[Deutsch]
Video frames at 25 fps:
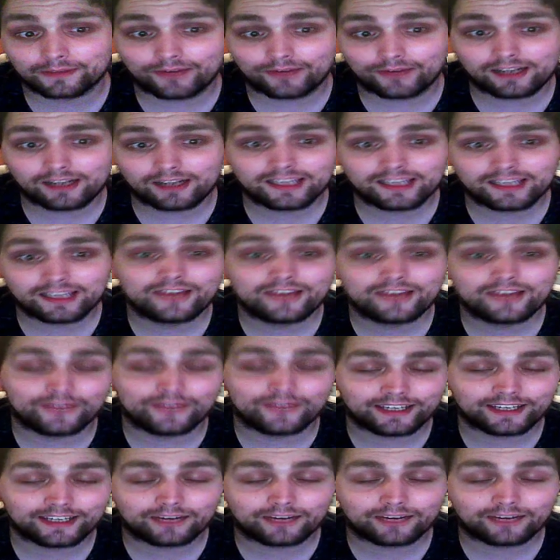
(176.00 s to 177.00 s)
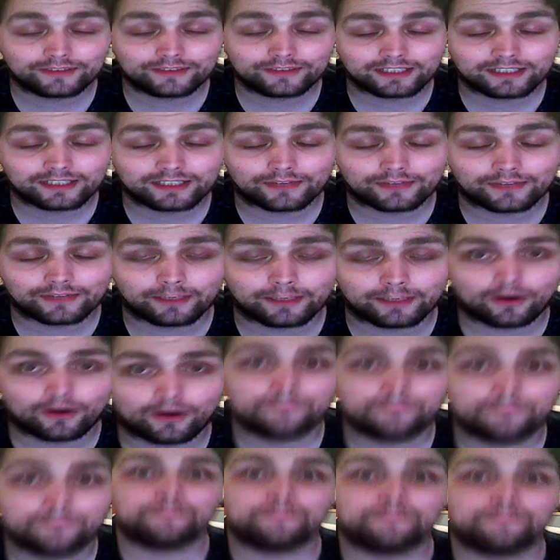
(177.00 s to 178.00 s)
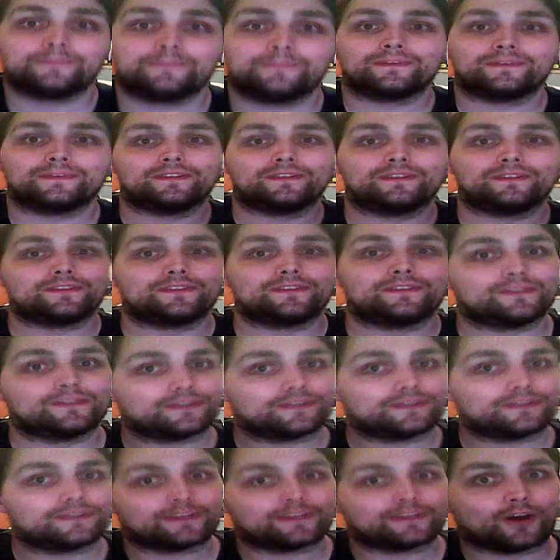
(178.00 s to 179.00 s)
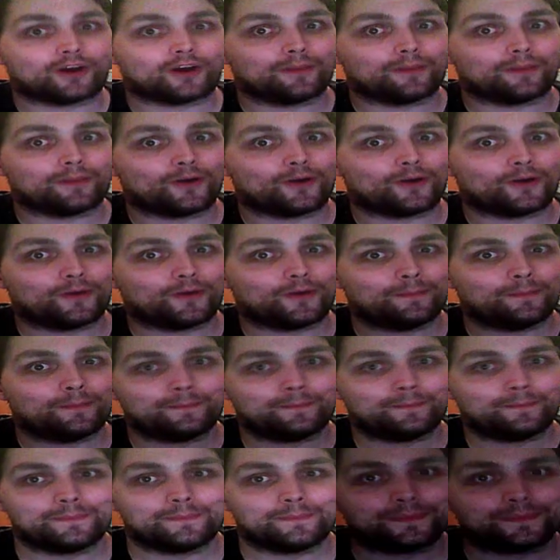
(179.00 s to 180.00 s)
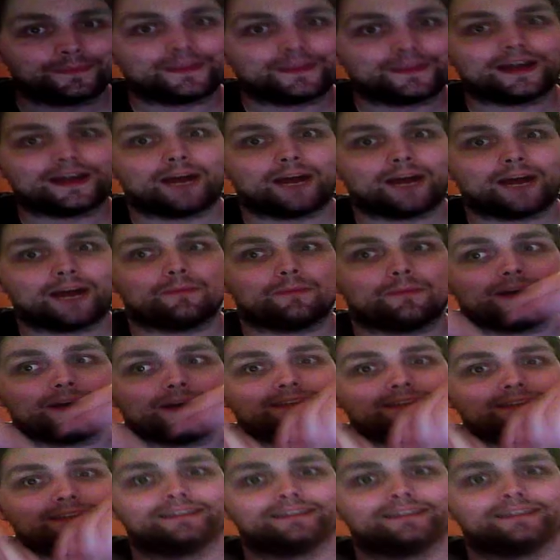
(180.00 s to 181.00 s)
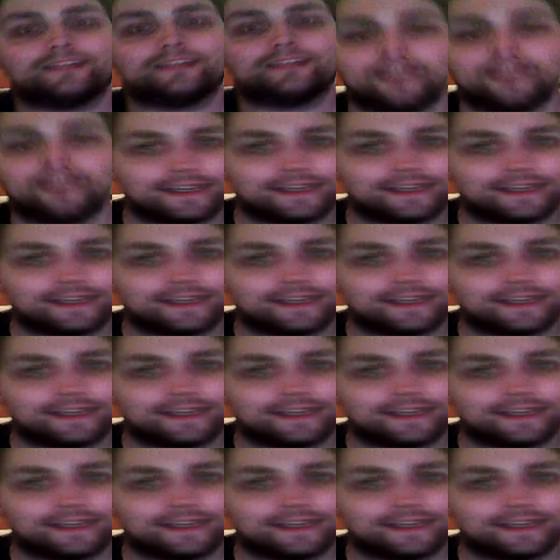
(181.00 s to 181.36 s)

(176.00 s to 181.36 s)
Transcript: gefallen. Wenn ja, wisst ihr ja wie immer. Daumen nach oben, Abo-Button,